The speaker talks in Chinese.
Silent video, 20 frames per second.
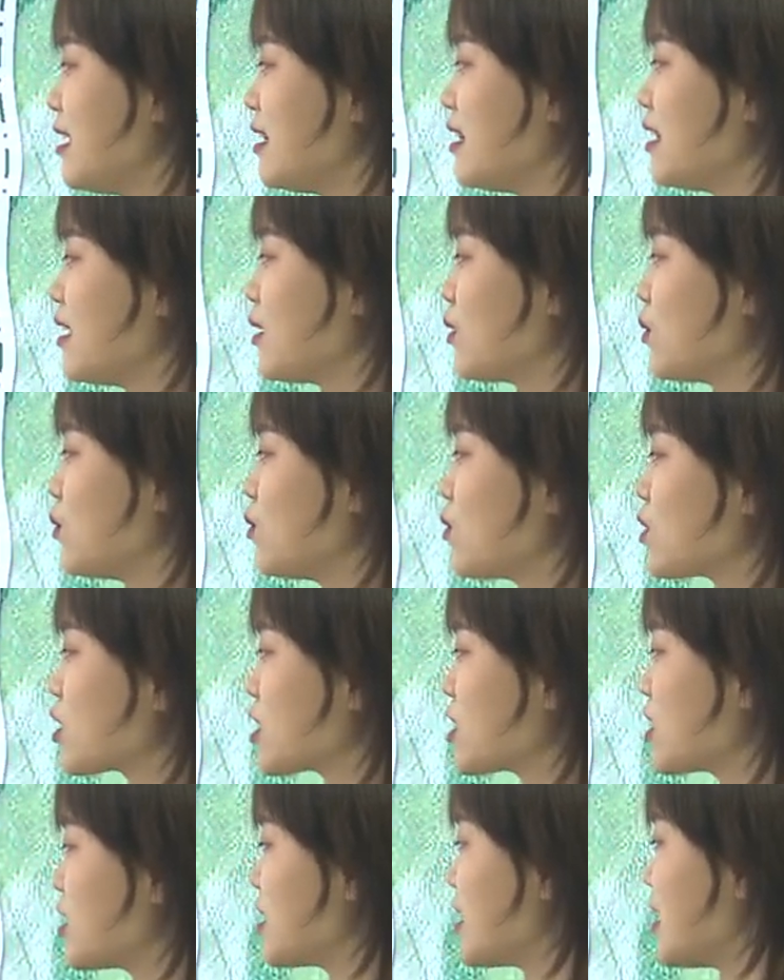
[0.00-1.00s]
领悟
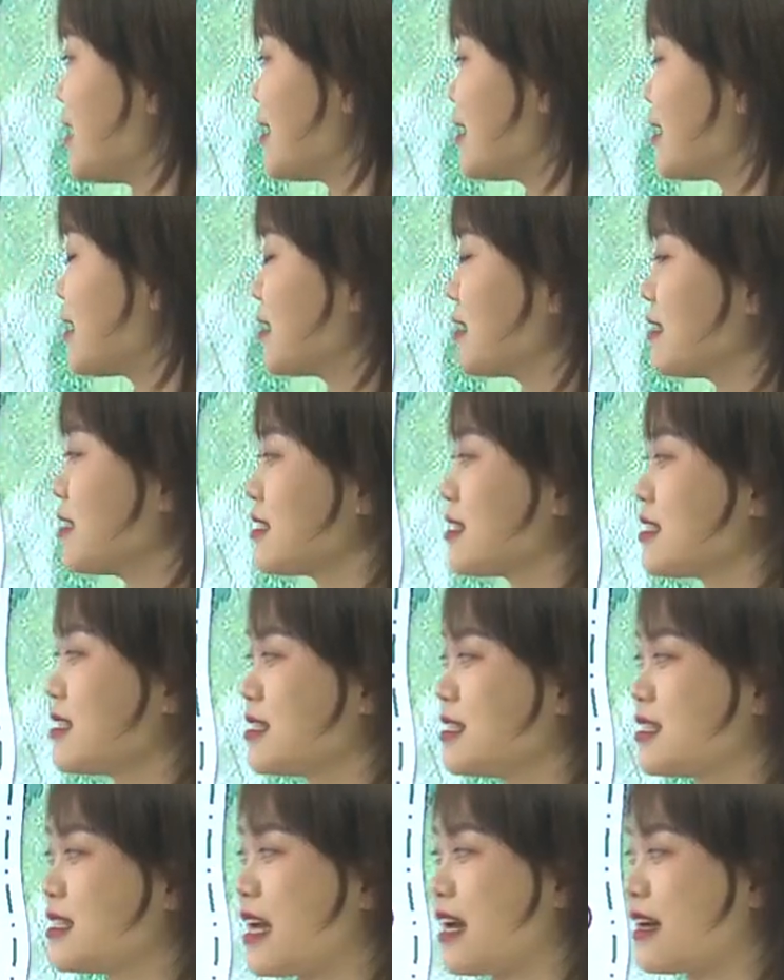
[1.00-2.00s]
诗人
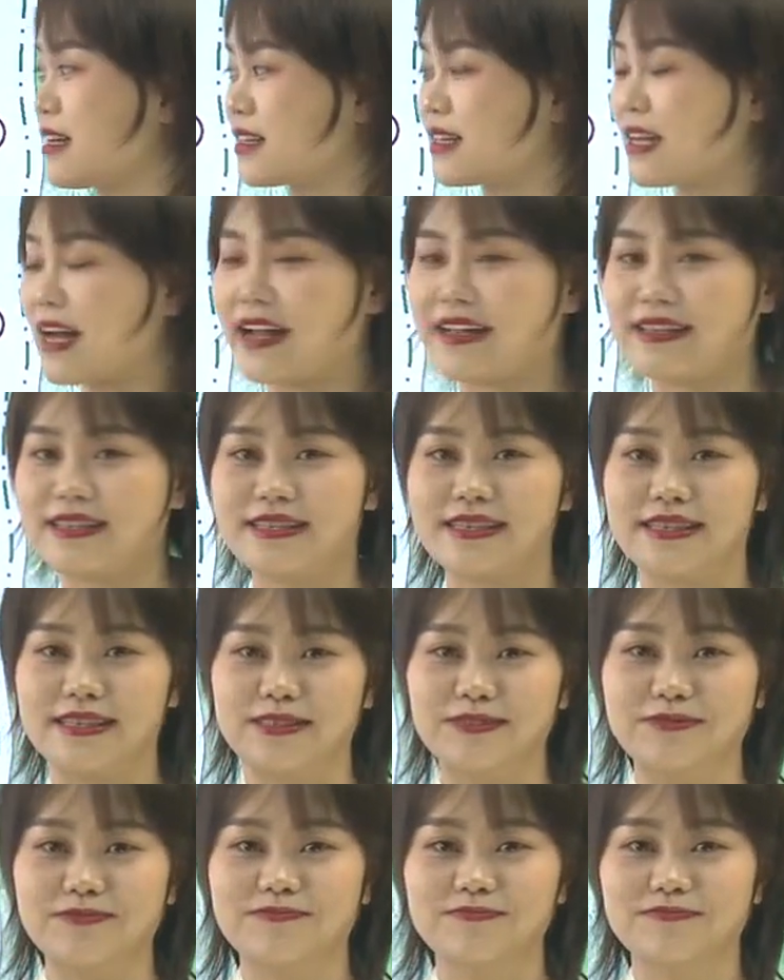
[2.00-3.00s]
思想感
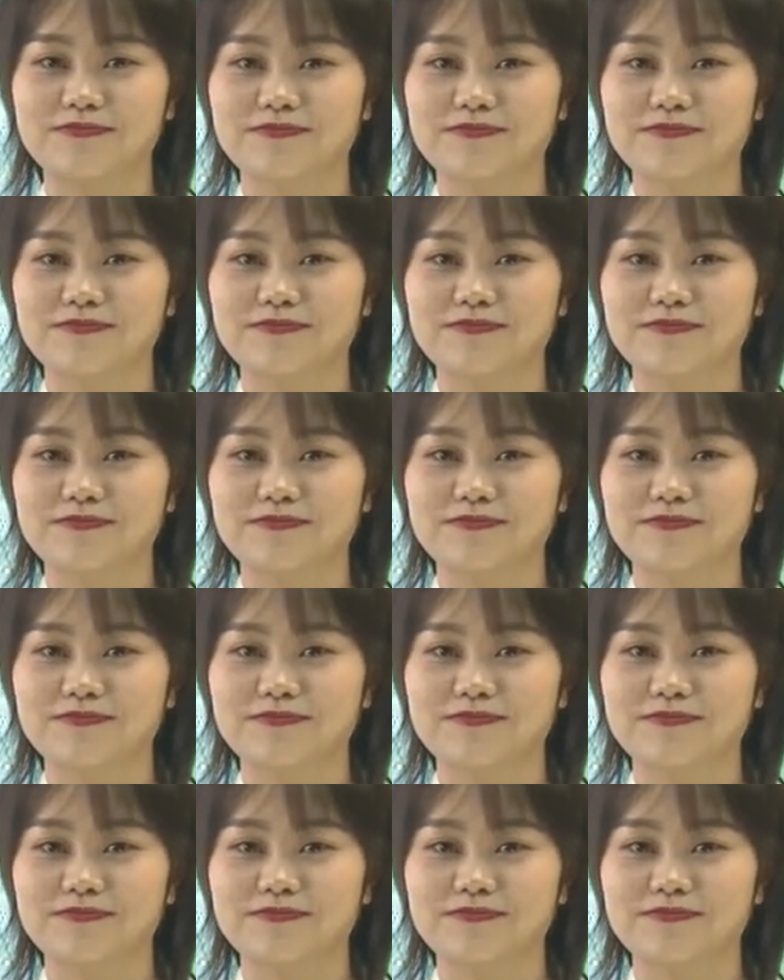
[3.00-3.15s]
情。